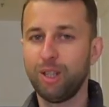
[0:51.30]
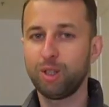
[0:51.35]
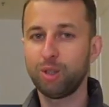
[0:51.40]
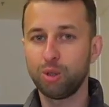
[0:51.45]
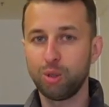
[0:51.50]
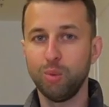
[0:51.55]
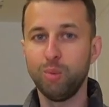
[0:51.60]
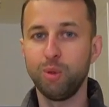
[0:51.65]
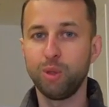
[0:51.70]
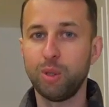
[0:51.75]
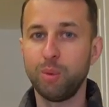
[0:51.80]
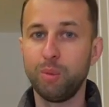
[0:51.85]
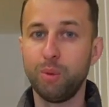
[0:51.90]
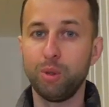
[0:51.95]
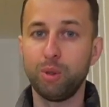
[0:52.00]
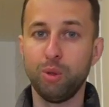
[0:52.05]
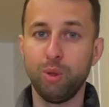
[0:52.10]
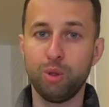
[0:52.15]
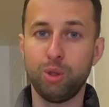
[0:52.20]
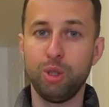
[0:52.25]
Так что, думаю, это
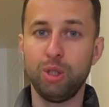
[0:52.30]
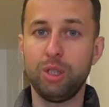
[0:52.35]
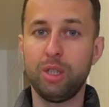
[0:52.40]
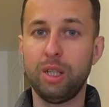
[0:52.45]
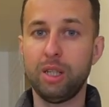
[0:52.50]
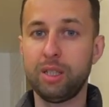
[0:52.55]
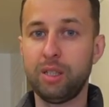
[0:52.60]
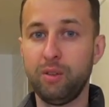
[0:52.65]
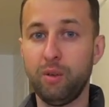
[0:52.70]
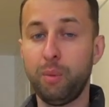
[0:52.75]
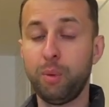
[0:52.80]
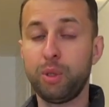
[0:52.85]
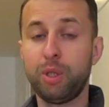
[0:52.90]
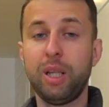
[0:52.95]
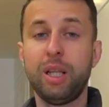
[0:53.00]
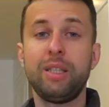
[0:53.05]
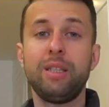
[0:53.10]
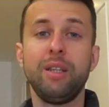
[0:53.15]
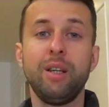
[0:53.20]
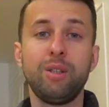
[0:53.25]
будет очень интересный выпуск
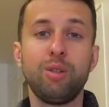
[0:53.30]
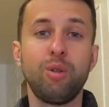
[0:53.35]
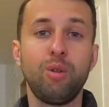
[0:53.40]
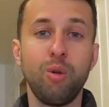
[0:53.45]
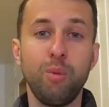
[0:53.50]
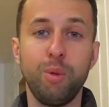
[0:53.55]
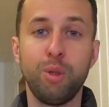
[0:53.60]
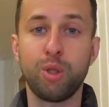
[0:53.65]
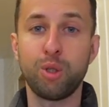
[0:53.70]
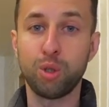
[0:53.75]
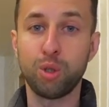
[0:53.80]
для тех, кто любит